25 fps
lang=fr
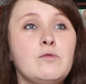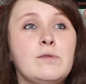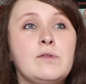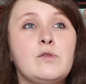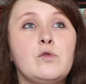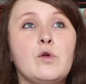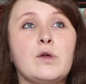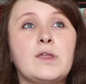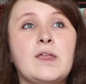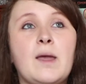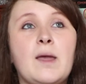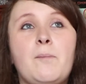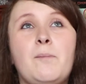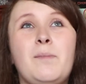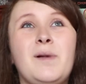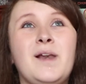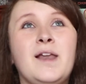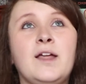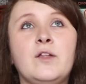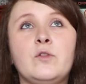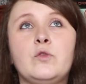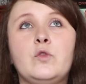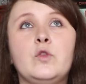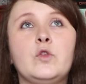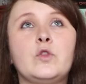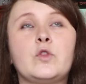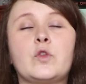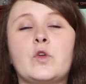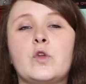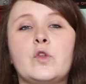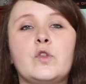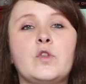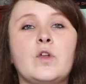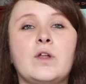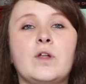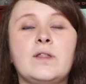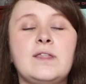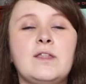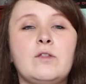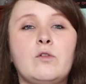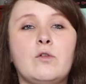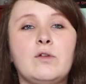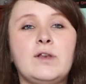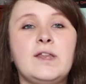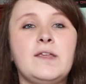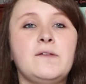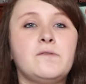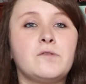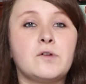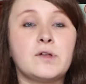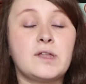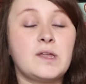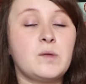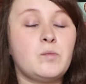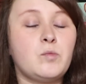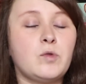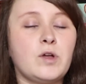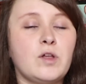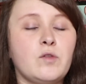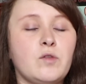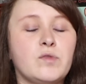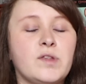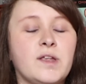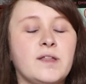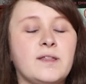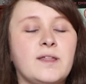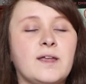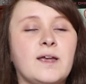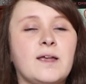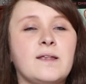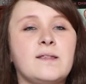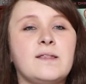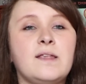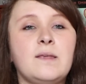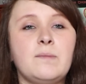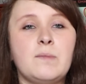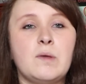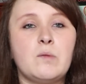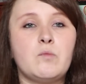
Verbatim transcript: je suis sûre qu'il y a plein d'autres sorties de livres qui pourraient vous intéresser,